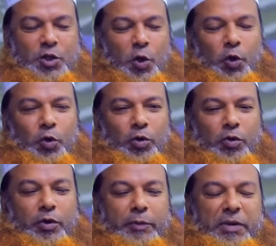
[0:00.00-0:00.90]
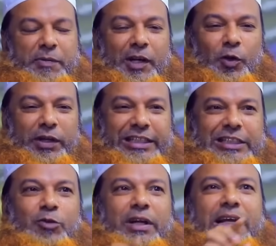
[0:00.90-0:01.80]
এজন্য বিভিন্ন
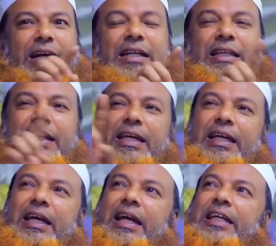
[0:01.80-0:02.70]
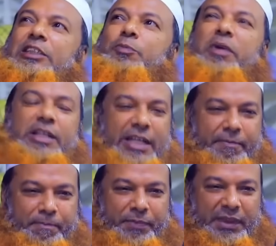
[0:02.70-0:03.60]
স্কুলে লেখা থাকে ইংলিশ
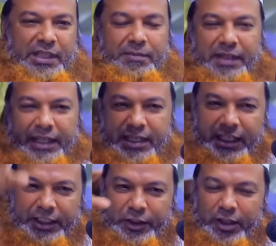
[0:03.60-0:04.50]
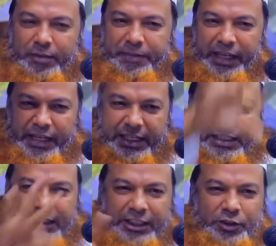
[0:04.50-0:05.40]
মিডিয়াম তার মানে এখানে সব
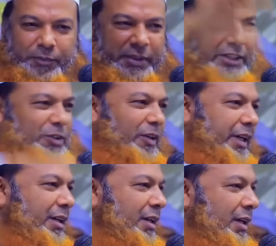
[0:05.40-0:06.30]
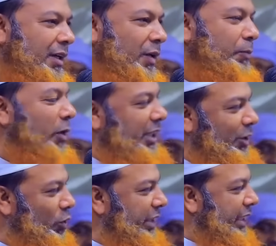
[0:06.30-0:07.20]
ইংরেজিতেই সব কিছু হয়
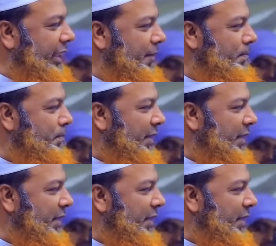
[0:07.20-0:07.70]
বলেন তো দেখি